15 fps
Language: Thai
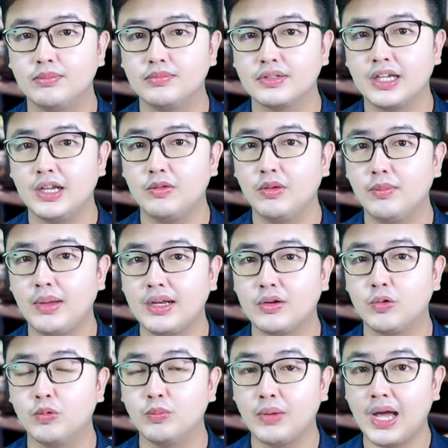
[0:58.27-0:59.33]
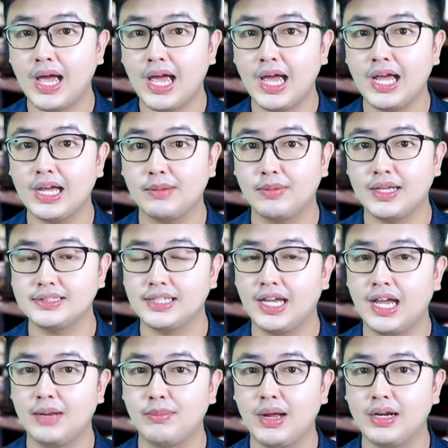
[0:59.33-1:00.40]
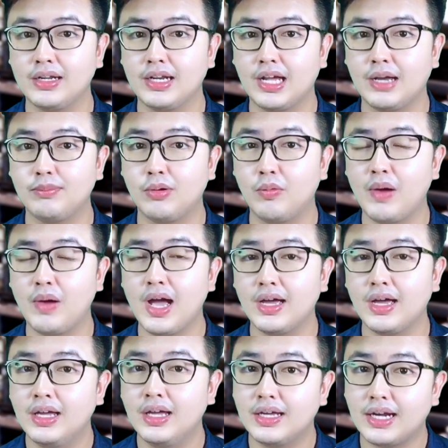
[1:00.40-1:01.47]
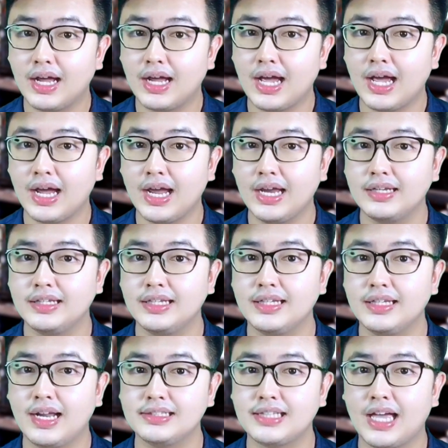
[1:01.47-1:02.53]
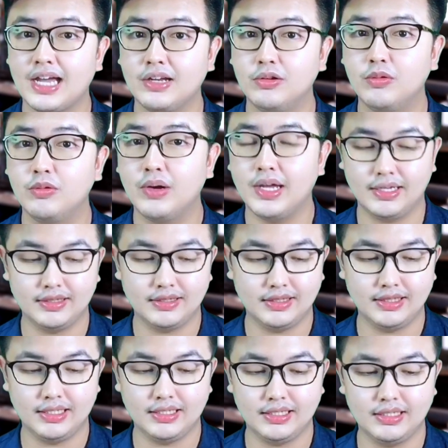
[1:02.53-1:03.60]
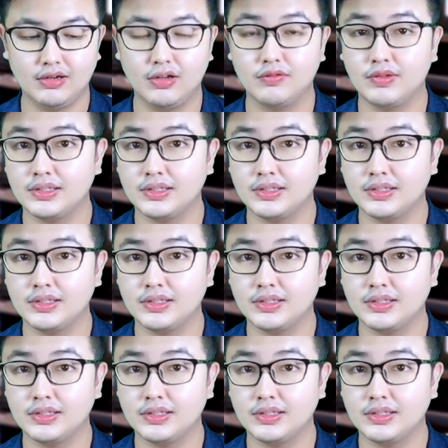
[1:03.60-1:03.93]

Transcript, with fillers: คิดว่ามันคุ้มค่ากับการใช้งานมากเลยนะครับเพราะว่าราคาแค่นี้ไร้สายด้วยนี่เดี๋ยวลองฟัง